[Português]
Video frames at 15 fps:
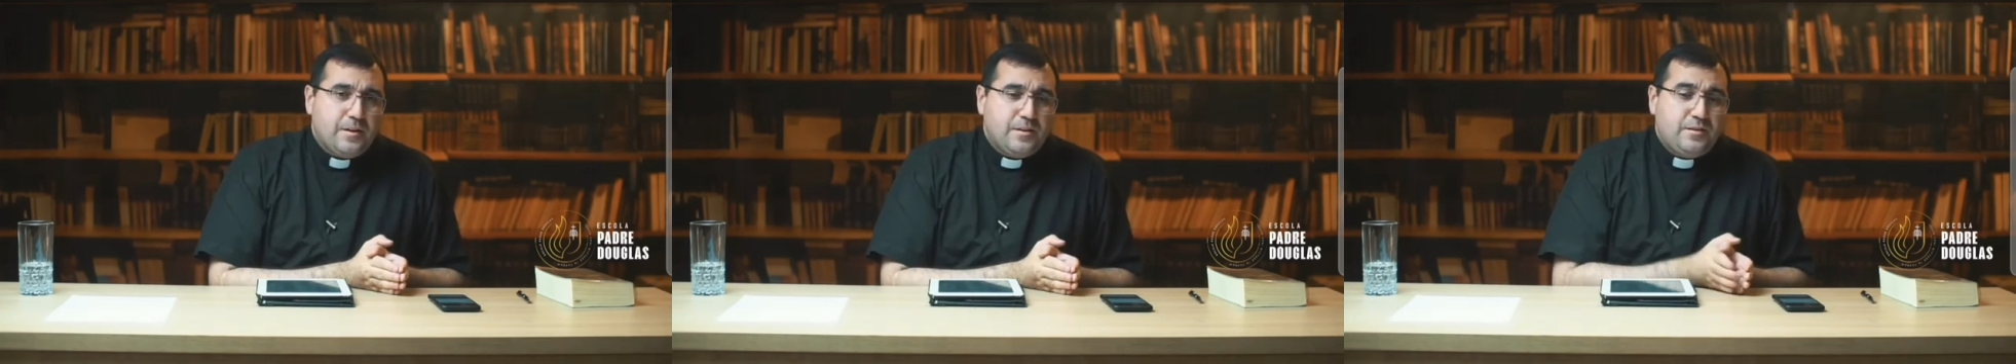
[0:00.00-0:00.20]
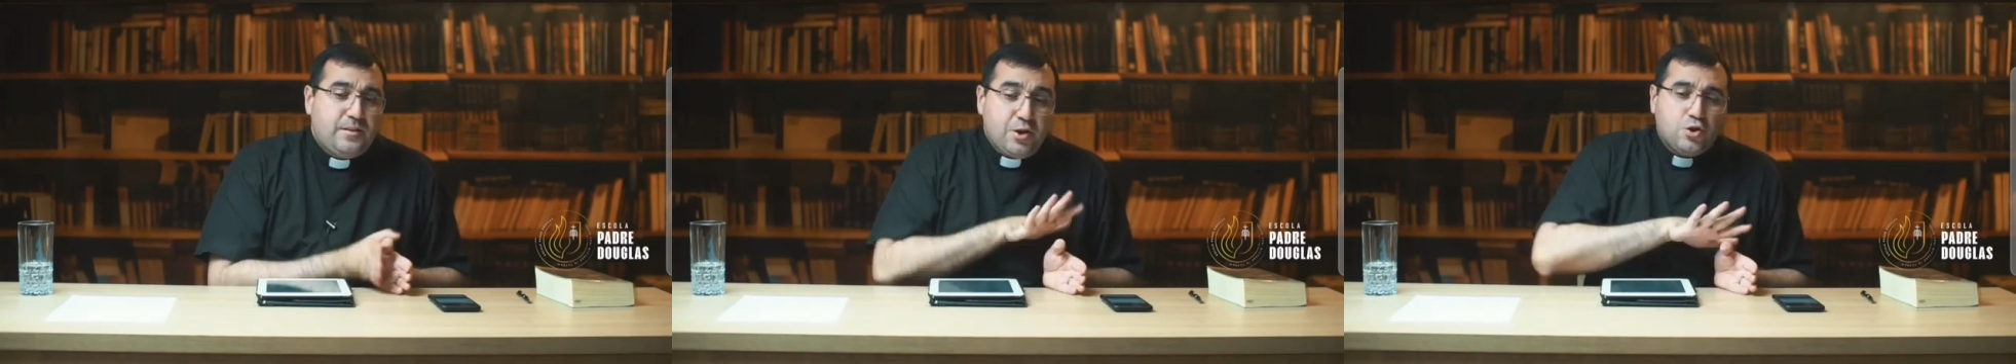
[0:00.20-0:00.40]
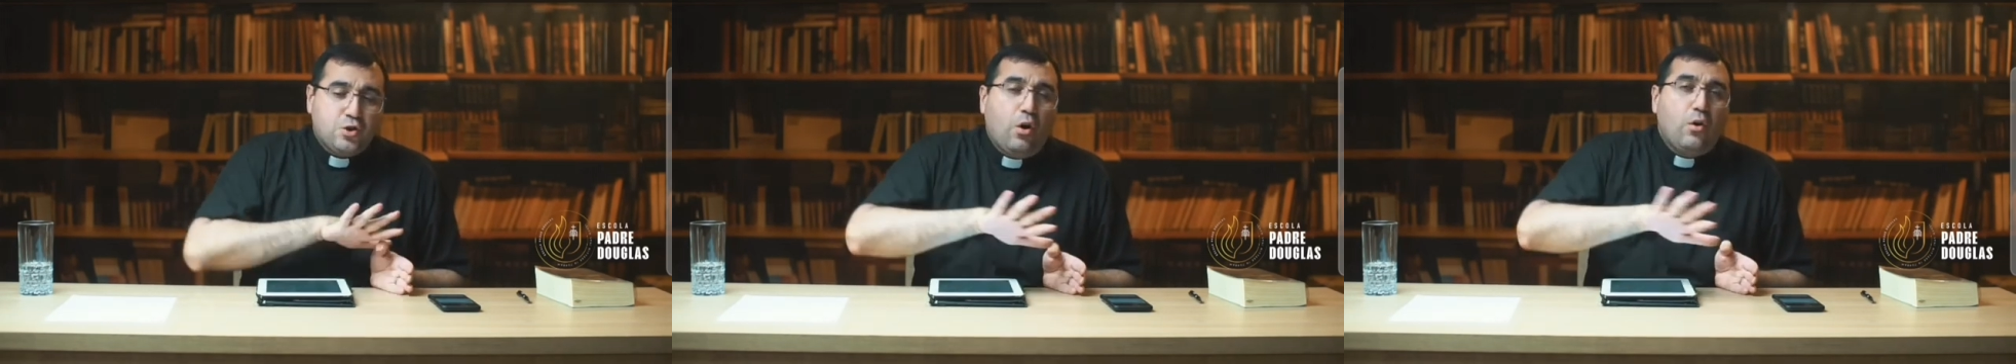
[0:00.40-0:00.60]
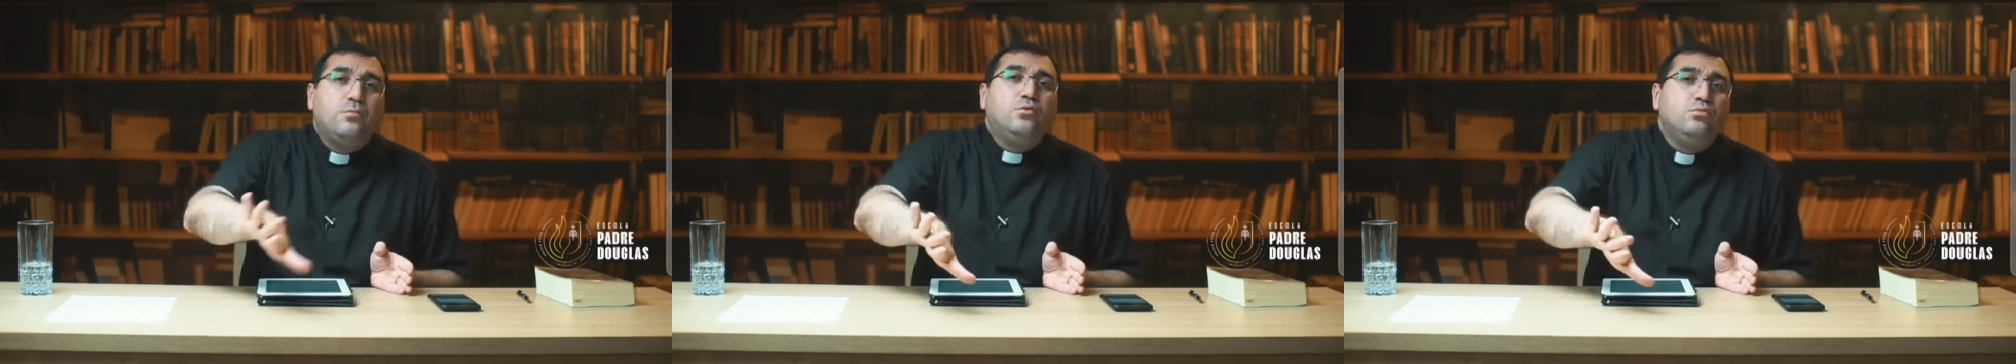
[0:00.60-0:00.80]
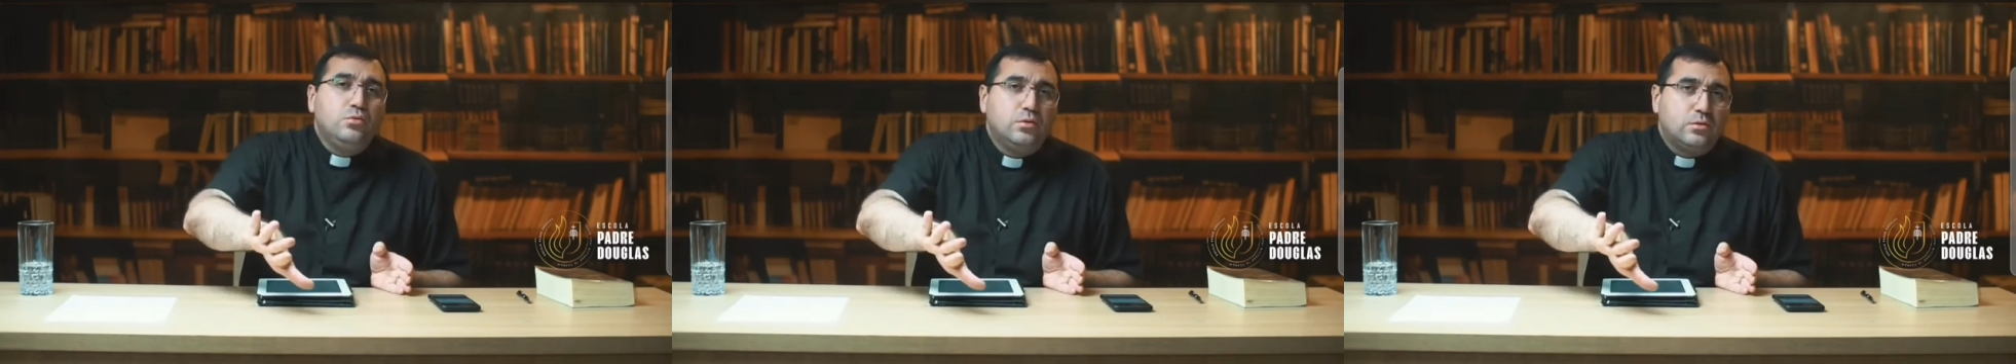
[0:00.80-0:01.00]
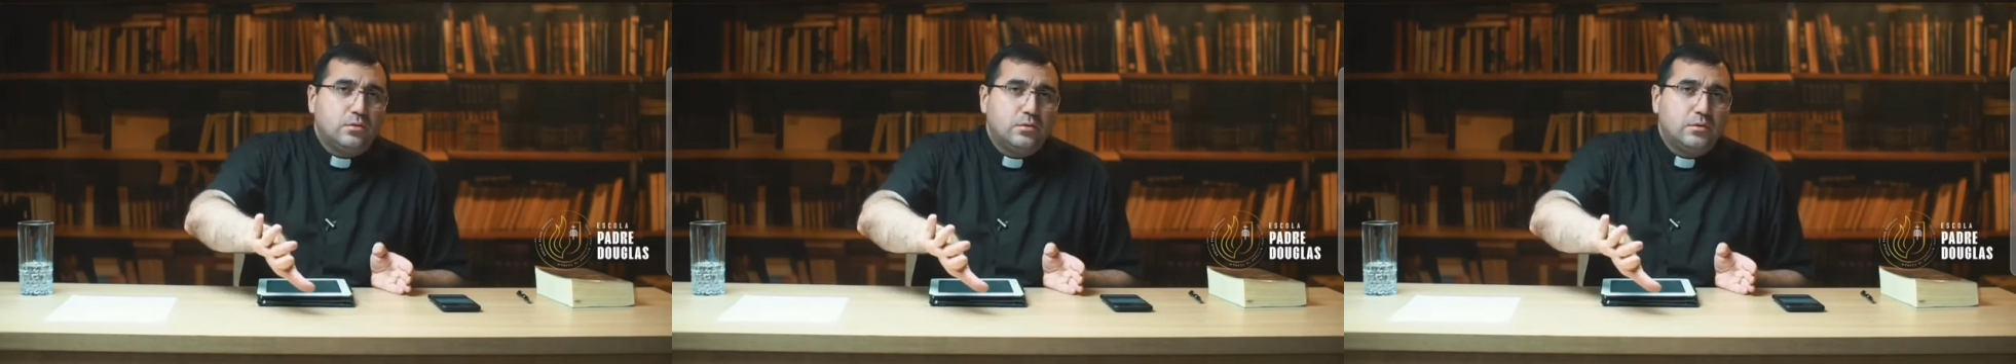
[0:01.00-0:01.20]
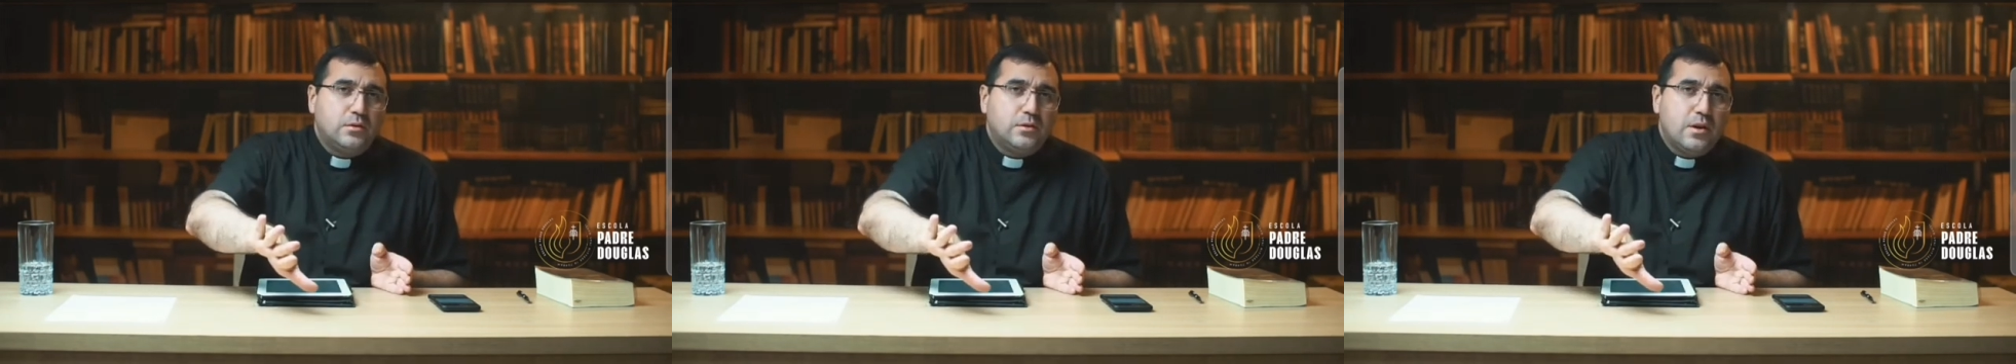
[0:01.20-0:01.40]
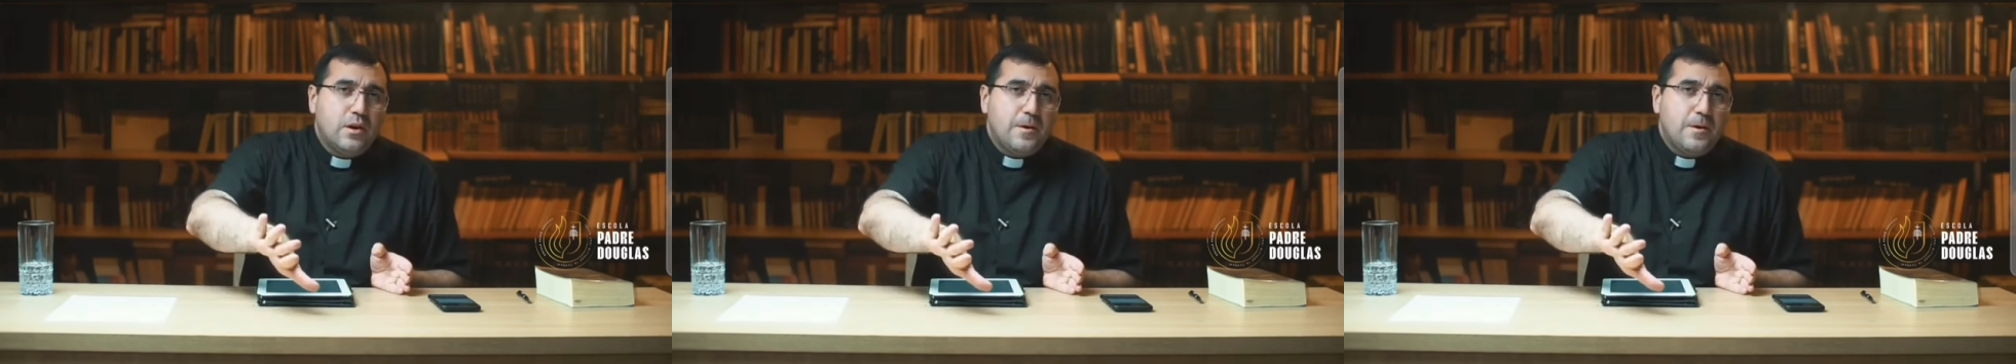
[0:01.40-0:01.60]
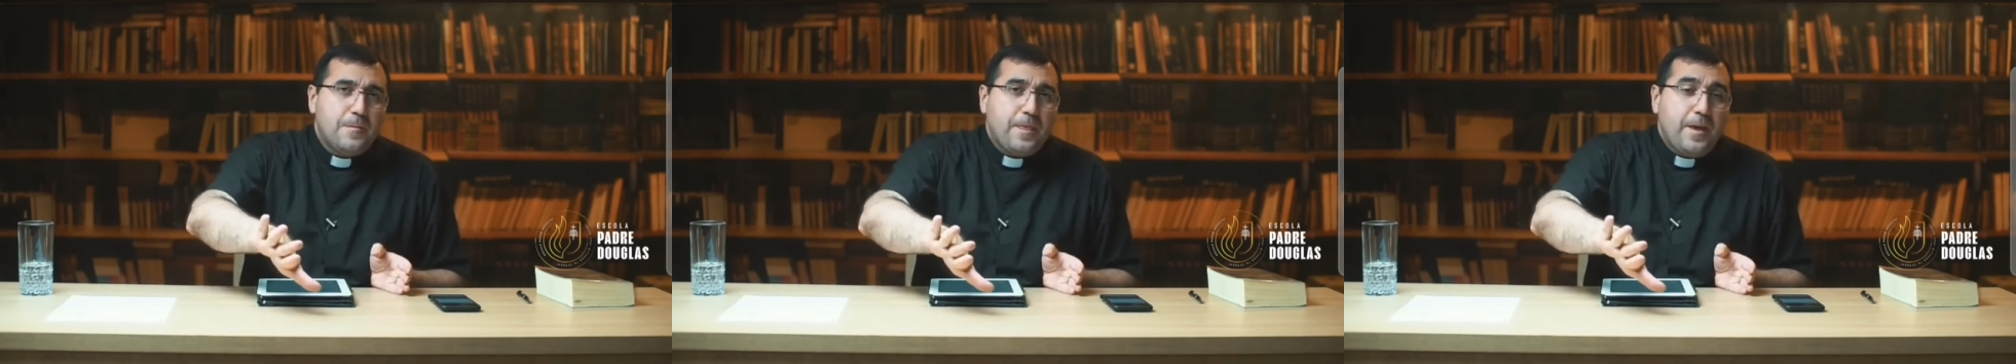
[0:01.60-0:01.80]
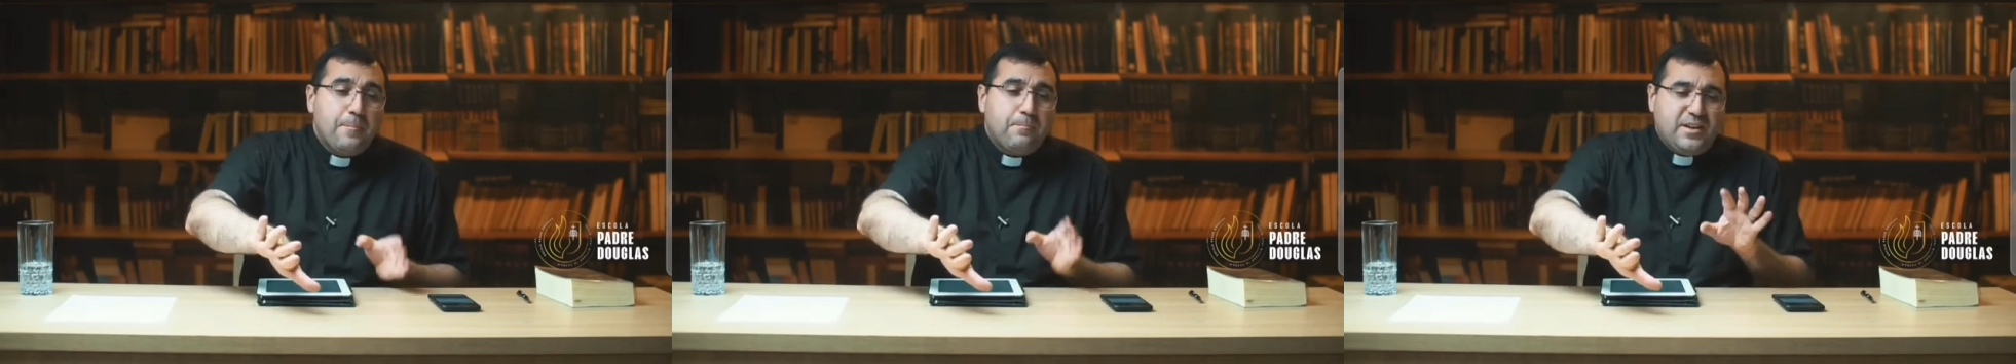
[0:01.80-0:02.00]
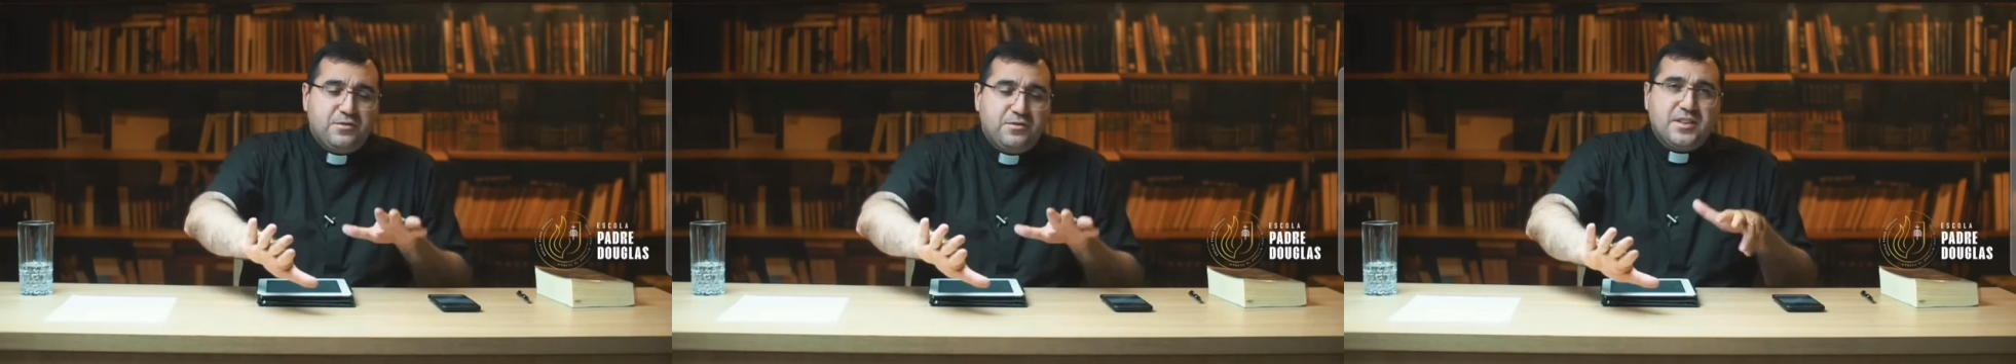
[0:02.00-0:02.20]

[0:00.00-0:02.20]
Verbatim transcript: deixou o mundo, mas